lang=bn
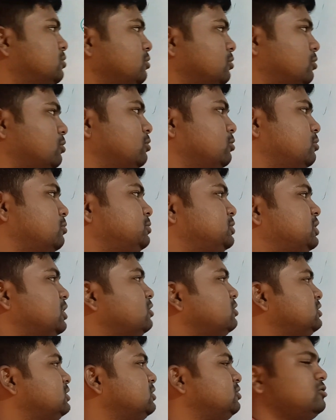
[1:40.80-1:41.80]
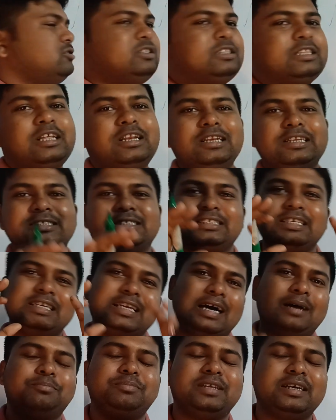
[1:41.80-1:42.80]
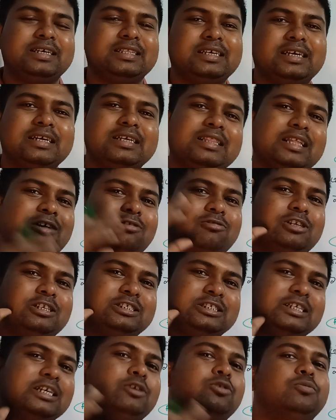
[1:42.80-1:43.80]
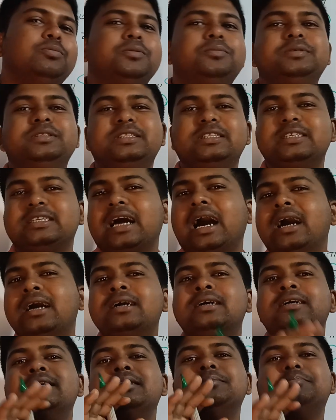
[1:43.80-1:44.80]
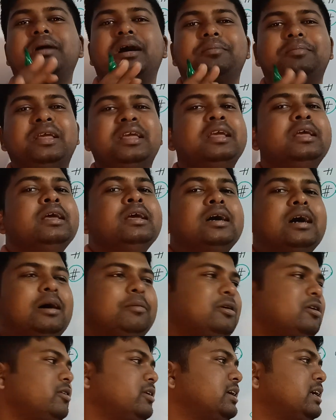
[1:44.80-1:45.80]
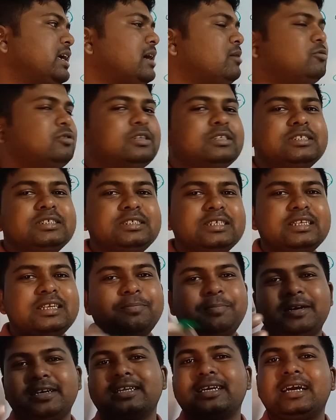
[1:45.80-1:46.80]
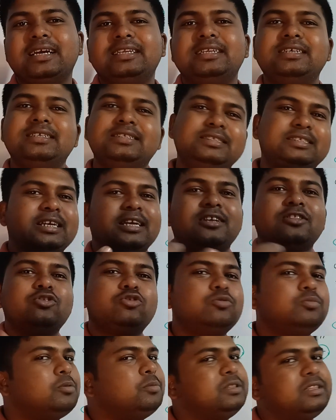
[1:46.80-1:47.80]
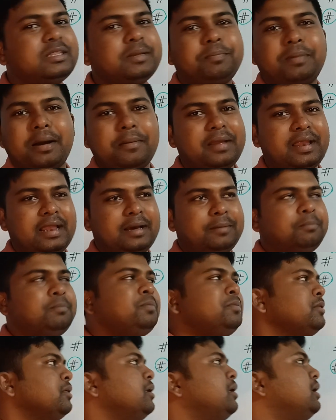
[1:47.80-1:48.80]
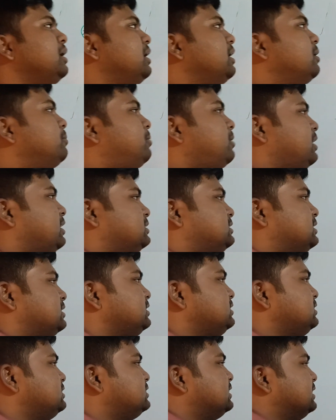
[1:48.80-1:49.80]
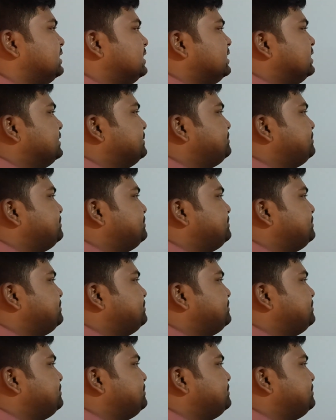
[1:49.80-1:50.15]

তো বিষয় হচ্ছে যদি তার লিস্টে নাম থেকে থাকে তাহলে সে উপবৃত্তিটা পাবে আবার অনেকে এমন আছে যে রেফার খায় নাই সে কিন্তু উপবৃত্তি পাবে না এরপরে আসেন যে